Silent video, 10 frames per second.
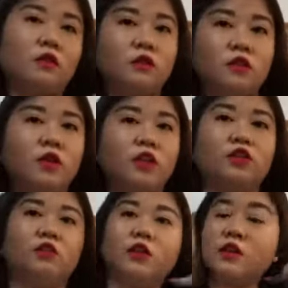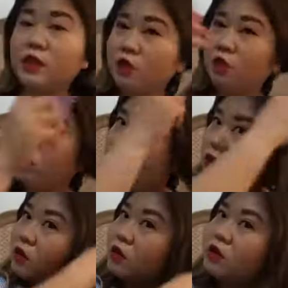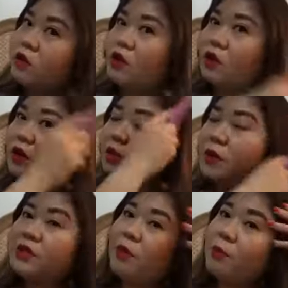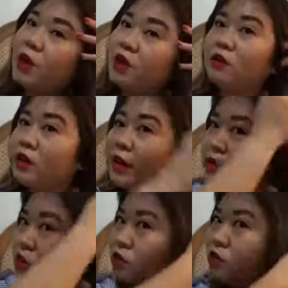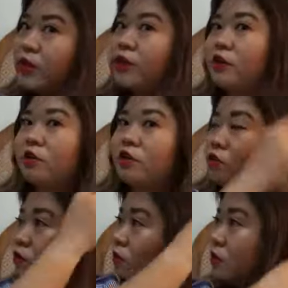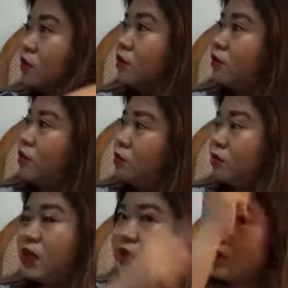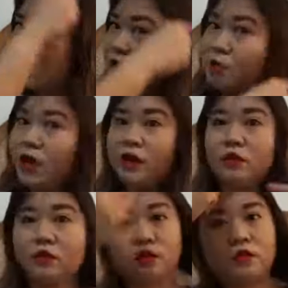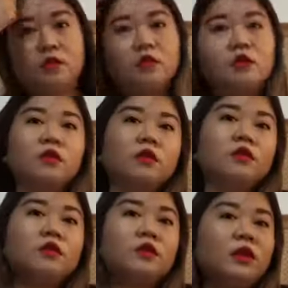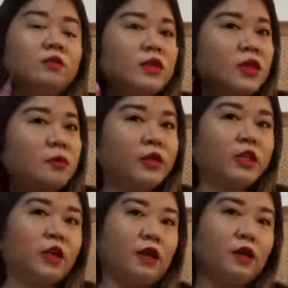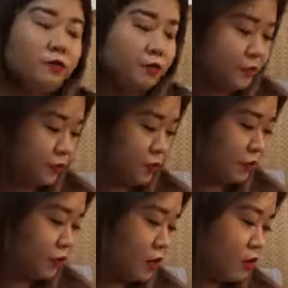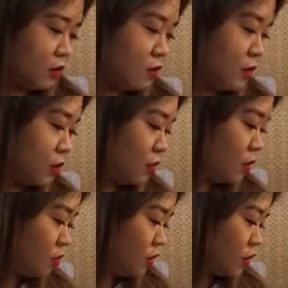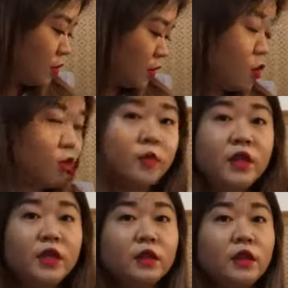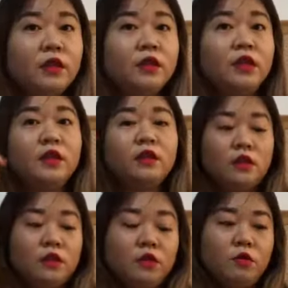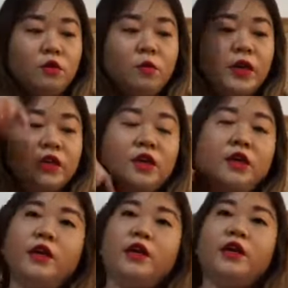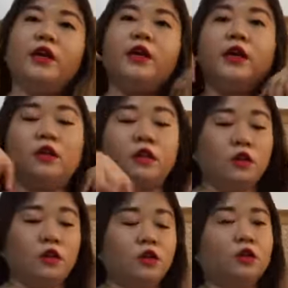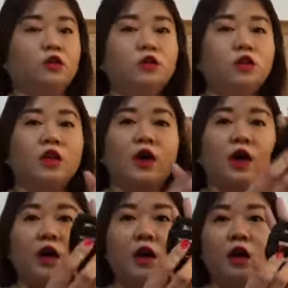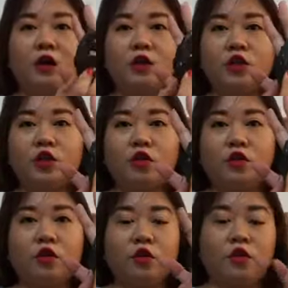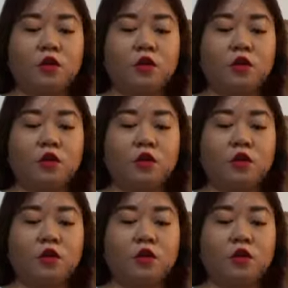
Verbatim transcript: So, ito is ano to eh. Uh, basa pa guys yung hair ko from taking a bath. So, yun. Basa pa siya. So what we do is we comb it and then we part our hair and use a shock-shock